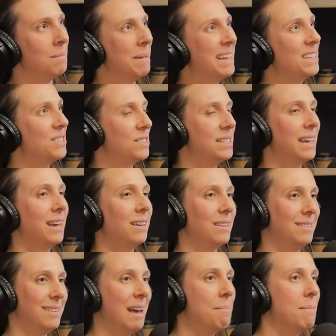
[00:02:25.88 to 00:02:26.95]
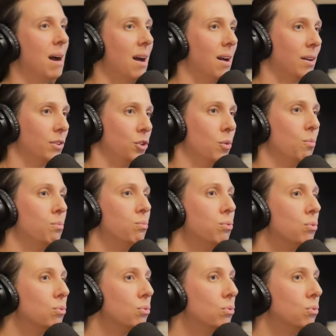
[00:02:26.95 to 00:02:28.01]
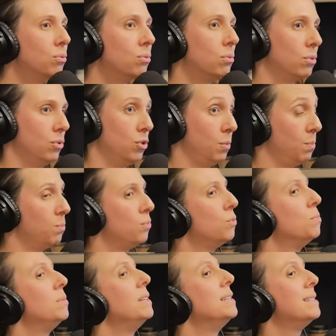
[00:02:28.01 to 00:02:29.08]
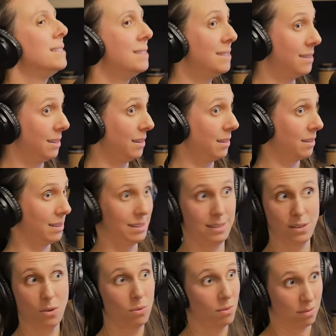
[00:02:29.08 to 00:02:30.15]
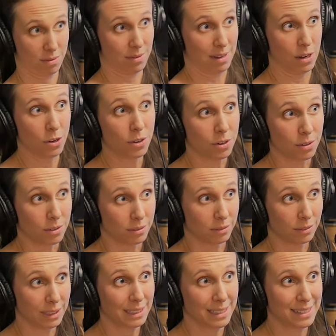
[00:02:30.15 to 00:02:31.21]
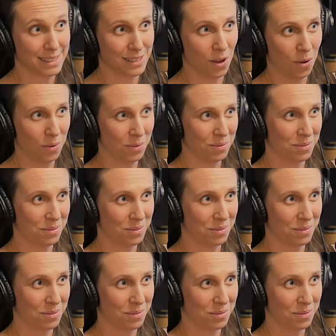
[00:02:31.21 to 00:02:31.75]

Bien, je dirais que d'abord, il y a beaucoup de publicités qui sont là, là, qui sont